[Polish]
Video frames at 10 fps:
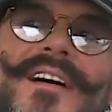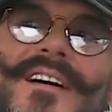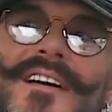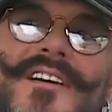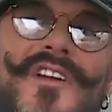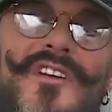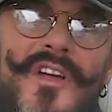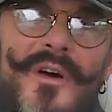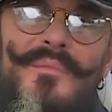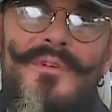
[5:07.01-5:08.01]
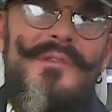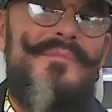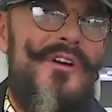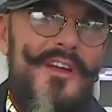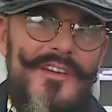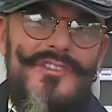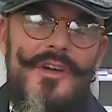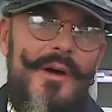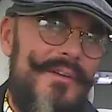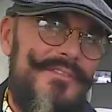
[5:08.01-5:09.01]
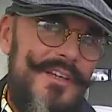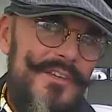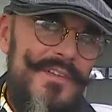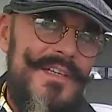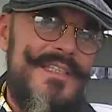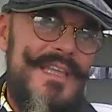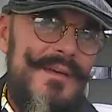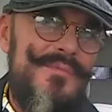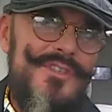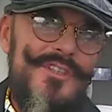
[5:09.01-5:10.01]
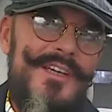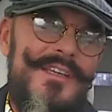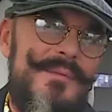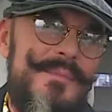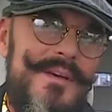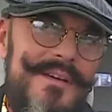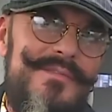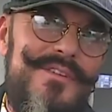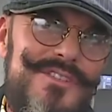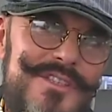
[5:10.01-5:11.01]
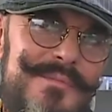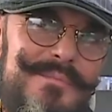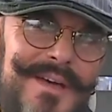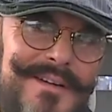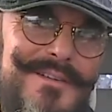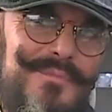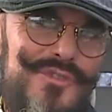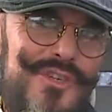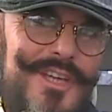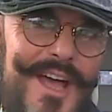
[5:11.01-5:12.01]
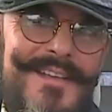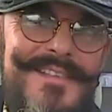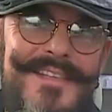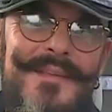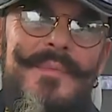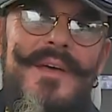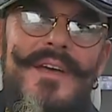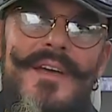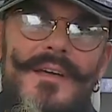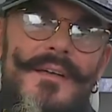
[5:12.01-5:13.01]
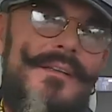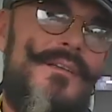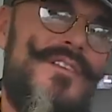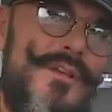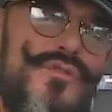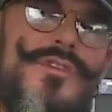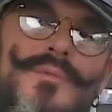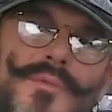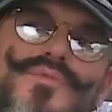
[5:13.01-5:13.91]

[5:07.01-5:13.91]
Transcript: e, krnąbrnym koleżką, a w tej chwili stałem się takim e, właściwie bardzo przyjaznym, e, na staruszkiem to